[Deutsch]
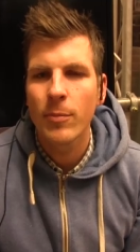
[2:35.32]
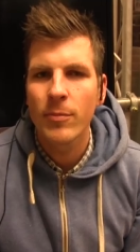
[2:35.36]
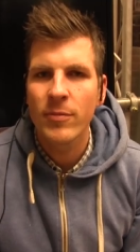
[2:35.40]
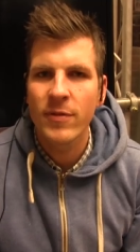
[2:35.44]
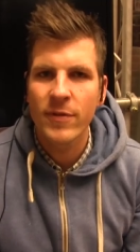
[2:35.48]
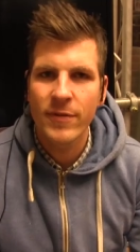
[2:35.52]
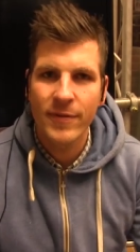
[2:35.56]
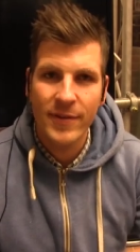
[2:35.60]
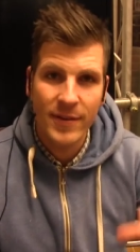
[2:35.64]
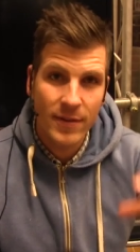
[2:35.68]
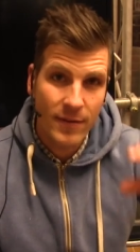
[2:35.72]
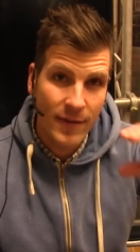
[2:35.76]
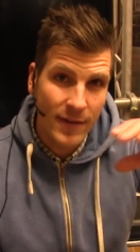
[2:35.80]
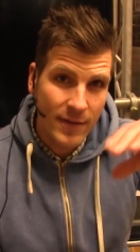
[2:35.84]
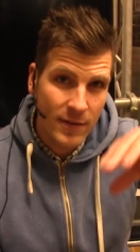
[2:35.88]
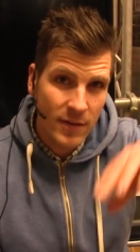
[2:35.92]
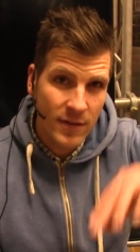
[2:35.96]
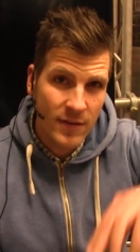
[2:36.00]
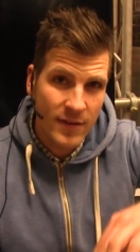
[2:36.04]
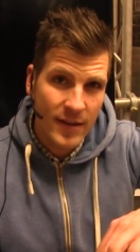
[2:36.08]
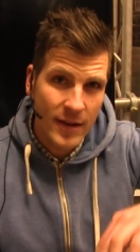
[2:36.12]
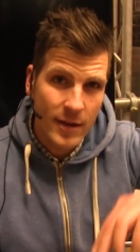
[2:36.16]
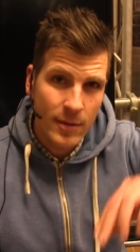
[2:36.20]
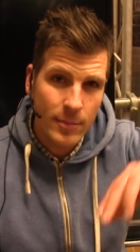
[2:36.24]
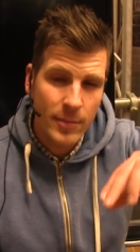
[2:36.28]
um
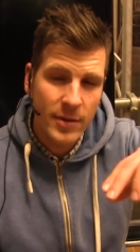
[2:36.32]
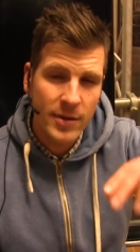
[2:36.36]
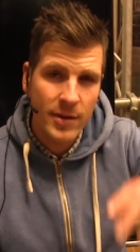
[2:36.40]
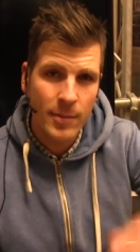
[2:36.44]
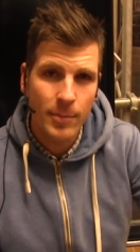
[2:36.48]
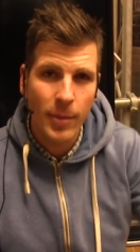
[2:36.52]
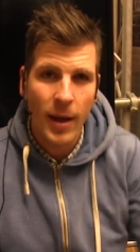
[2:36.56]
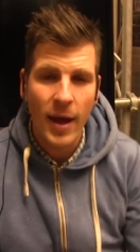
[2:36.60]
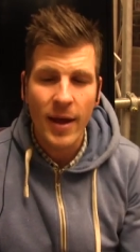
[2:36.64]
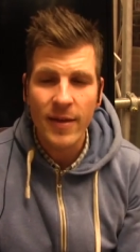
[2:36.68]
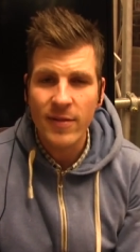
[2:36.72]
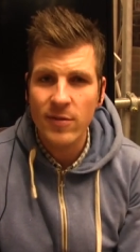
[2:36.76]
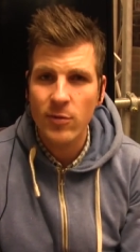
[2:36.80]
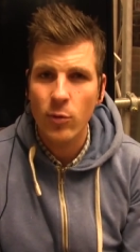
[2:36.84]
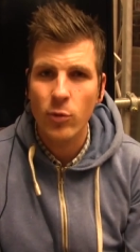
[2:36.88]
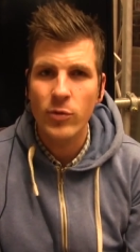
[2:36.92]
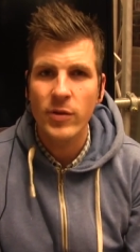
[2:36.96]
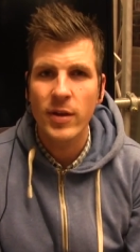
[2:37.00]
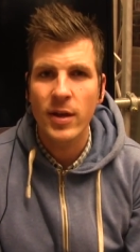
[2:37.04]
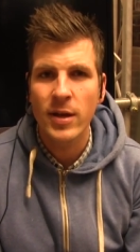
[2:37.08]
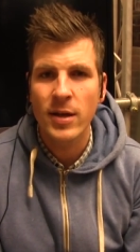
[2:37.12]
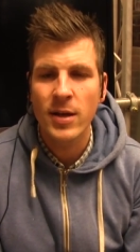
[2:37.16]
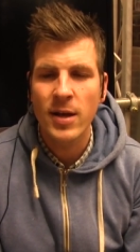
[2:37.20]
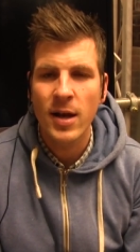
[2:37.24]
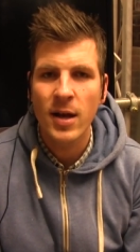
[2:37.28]
20 Cent mit den Preisen
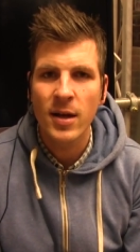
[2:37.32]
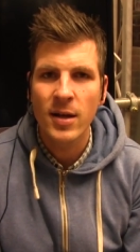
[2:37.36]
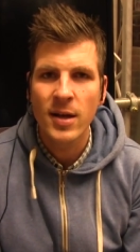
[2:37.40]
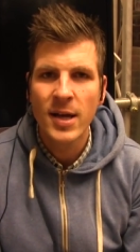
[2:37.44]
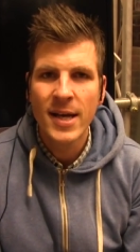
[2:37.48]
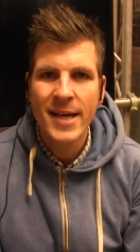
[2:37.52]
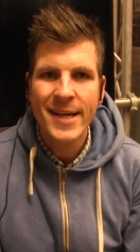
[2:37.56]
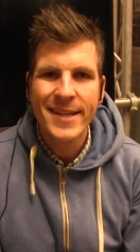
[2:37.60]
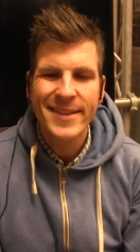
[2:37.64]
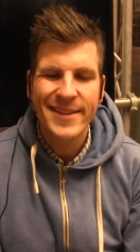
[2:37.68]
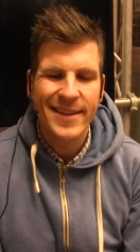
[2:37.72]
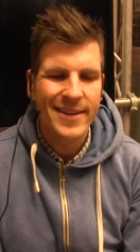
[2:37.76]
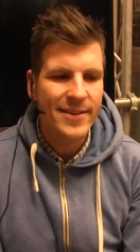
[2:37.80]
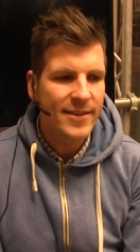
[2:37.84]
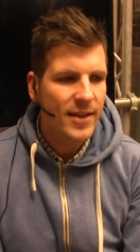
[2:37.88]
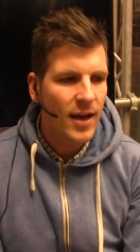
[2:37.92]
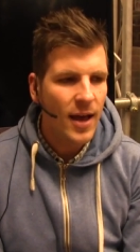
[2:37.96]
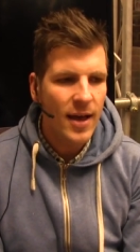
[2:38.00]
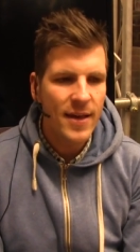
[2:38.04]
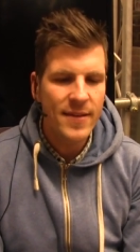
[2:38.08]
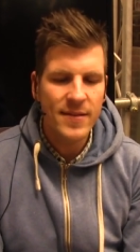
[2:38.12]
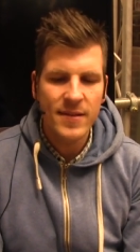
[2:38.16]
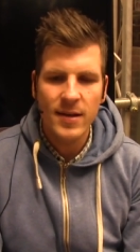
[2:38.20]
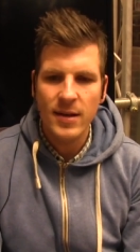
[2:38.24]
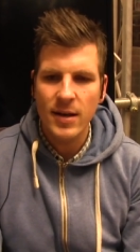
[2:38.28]
runtergegangen, denn
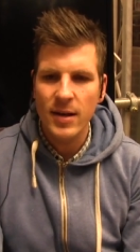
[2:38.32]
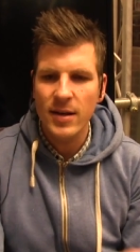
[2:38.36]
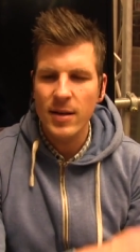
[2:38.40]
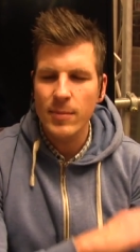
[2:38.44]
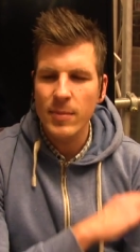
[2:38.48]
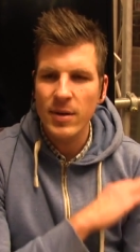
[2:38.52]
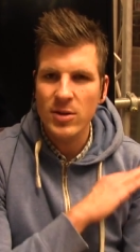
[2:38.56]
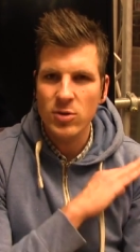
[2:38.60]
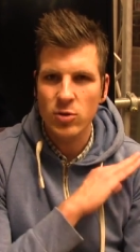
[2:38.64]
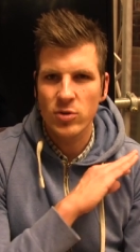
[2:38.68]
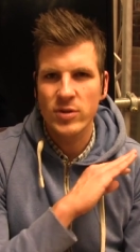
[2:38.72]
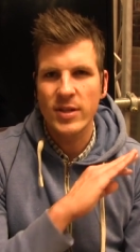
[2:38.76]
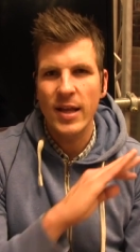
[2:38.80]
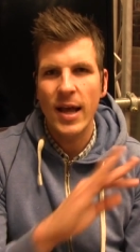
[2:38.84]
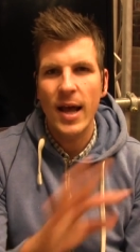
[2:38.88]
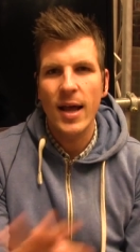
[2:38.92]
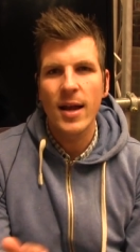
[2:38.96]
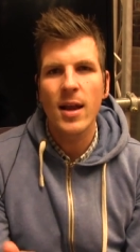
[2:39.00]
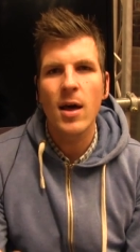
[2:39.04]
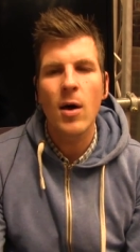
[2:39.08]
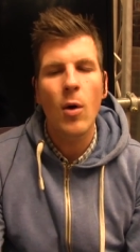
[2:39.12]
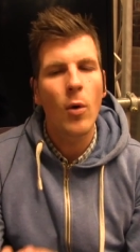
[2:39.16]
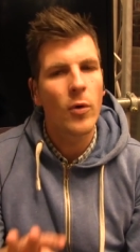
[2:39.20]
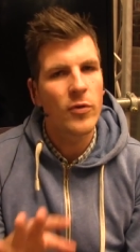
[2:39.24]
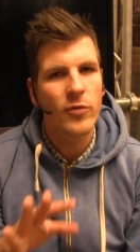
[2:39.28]
da ist ja dann immer
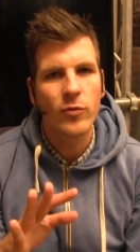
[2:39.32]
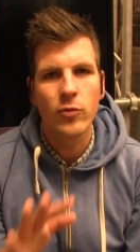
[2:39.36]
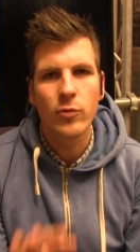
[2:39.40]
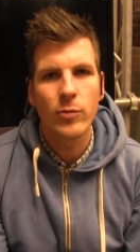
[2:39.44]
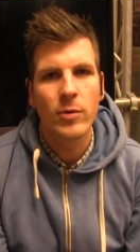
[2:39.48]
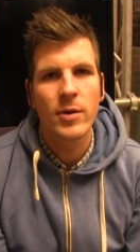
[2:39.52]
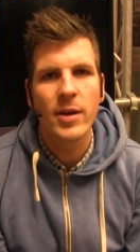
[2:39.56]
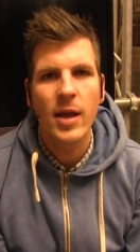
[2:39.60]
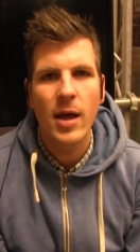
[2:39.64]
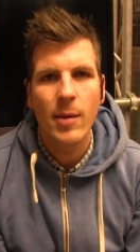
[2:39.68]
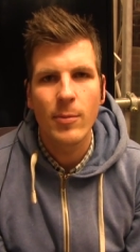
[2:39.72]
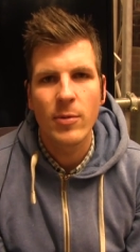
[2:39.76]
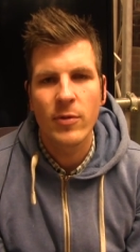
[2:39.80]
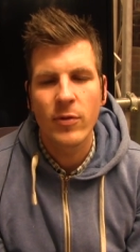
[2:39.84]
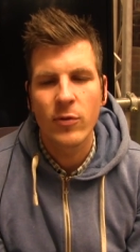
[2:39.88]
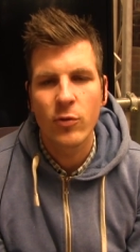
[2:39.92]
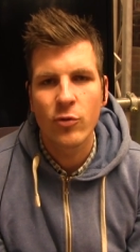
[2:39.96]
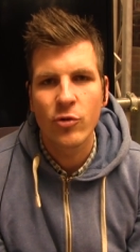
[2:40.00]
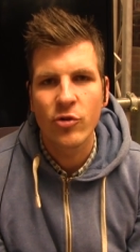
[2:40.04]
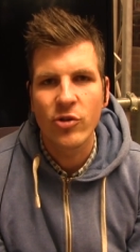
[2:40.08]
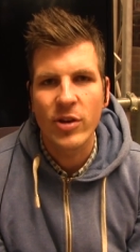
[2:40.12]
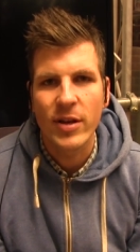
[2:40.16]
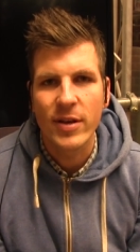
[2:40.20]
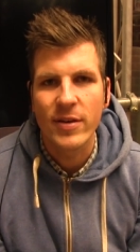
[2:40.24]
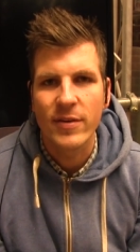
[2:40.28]
totaler
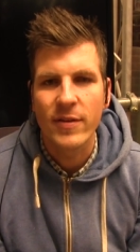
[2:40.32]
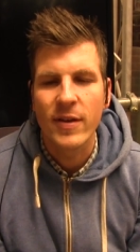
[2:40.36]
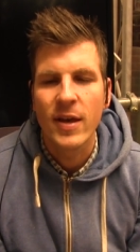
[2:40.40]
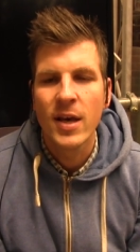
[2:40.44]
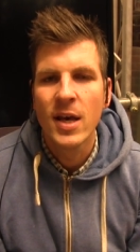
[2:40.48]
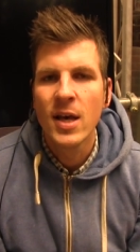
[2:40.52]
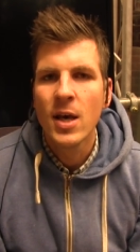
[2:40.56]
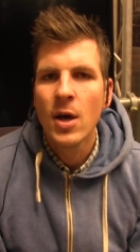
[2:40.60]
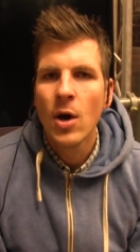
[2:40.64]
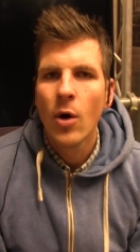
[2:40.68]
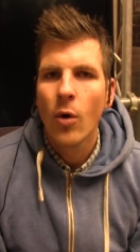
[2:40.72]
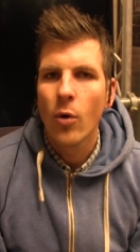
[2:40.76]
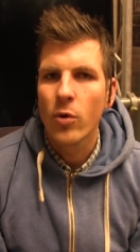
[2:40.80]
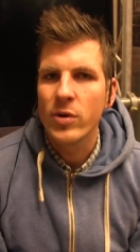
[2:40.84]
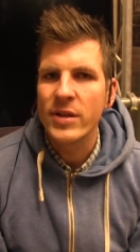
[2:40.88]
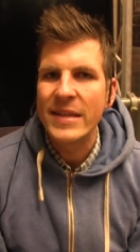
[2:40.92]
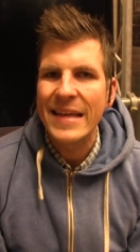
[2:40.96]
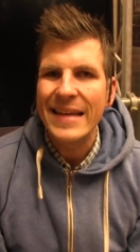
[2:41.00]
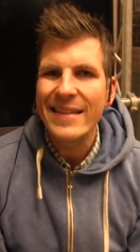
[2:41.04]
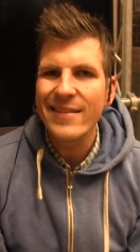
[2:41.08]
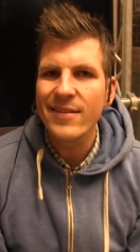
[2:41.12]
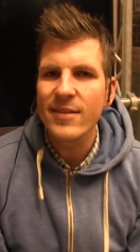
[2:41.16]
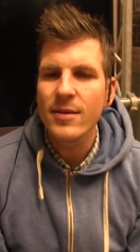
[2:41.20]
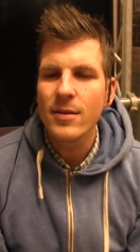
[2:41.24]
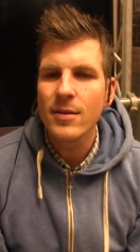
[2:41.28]
Ausnahmezustand. Und
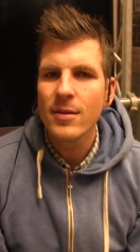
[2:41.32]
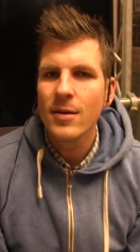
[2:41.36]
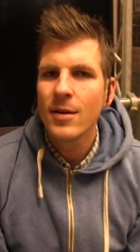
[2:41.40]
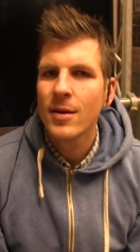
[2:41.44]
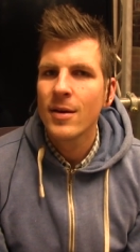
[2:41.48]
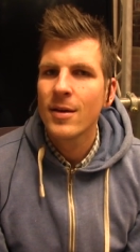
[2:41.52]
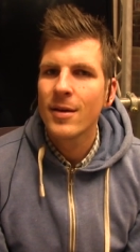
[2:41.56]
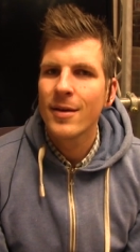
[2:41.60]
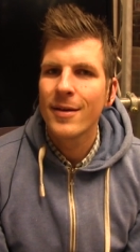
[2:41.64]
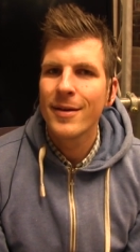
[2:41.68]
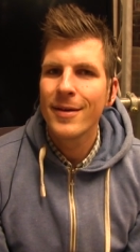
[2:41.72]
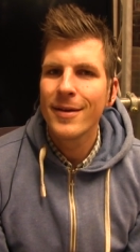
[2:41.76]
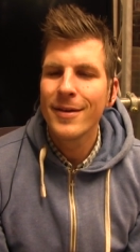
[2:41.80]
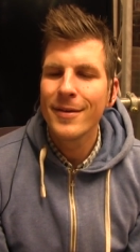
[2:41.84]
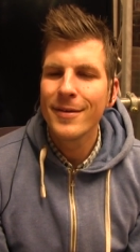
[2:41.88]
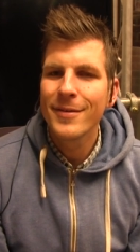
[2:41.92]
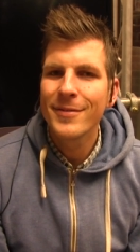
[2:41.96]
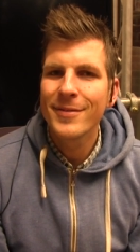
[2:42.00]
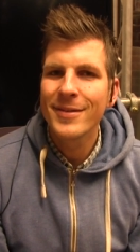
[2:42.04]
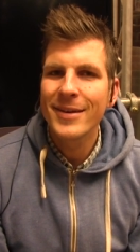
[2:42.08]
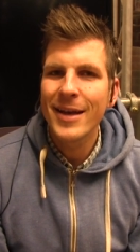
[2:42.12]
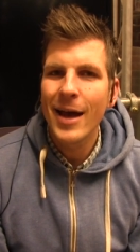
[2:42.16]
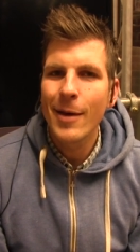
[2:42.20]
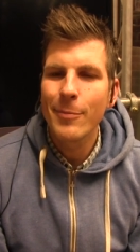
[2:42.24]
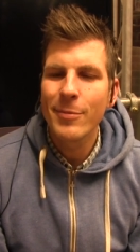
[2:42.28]
jetzt äh,
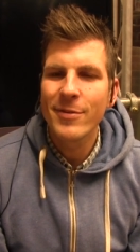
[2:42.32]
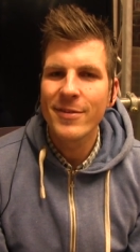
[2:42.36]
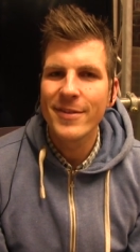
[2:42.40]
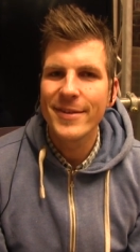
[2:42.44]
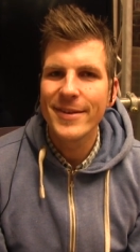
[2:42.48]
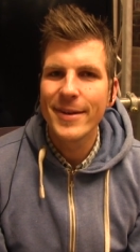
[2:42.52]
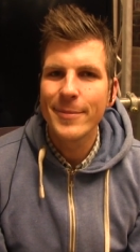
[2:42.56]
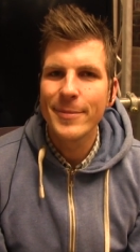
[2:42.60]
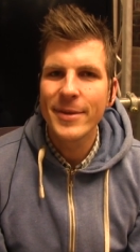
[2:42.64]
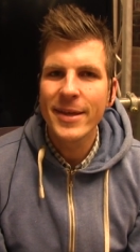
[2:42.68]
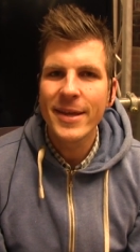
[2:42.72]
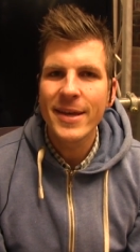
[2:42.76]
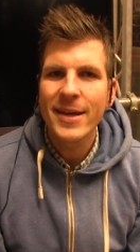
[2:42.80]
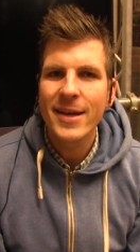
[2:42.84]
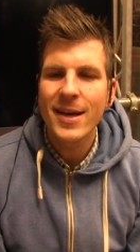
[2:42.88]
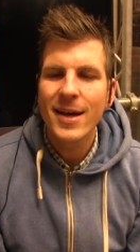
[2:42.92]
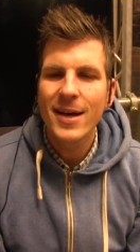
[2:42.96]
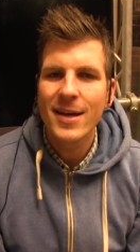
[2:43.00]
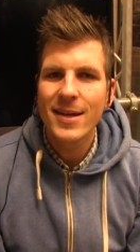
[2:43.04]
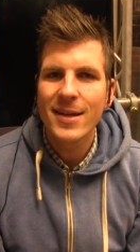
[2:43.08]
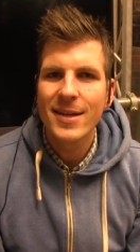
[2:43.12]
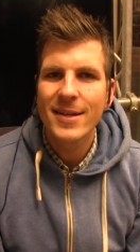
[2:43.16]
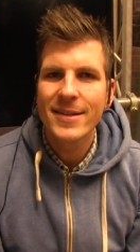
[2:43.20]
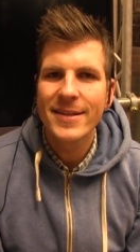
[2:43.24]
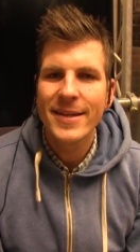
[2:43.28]
gab es in
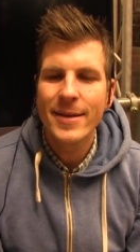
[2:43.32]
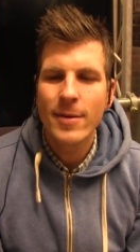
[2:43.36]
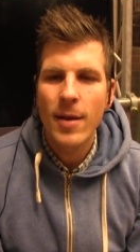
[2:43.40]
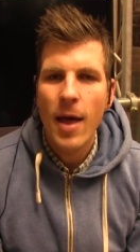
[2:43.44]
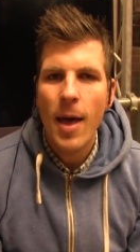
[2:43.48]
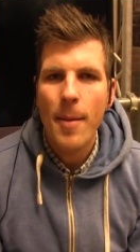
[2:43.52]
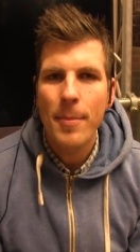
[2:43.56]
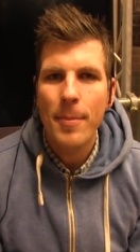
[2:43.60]
Amerika den